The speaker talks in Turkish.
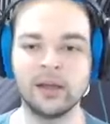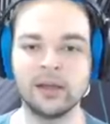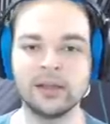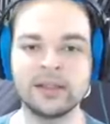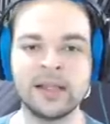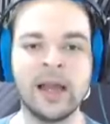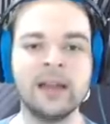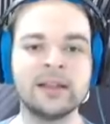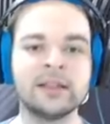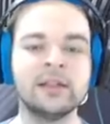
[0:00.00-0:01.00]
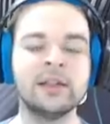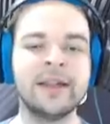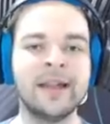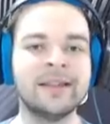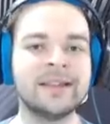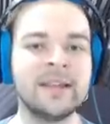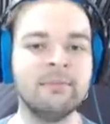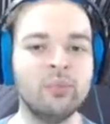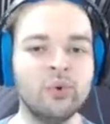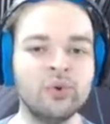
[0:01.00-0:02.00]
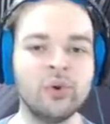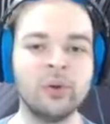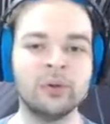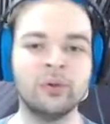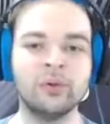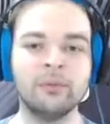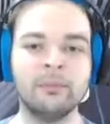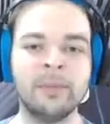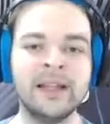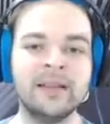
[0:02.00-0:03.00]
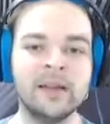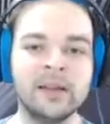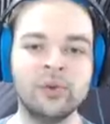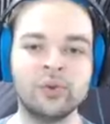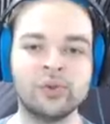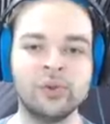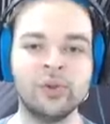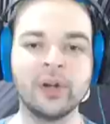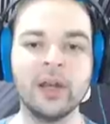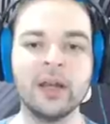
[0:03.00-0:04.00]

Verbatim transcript: Silas'ın kendisinin büyücü olduğunu bildiğini düşünüyor.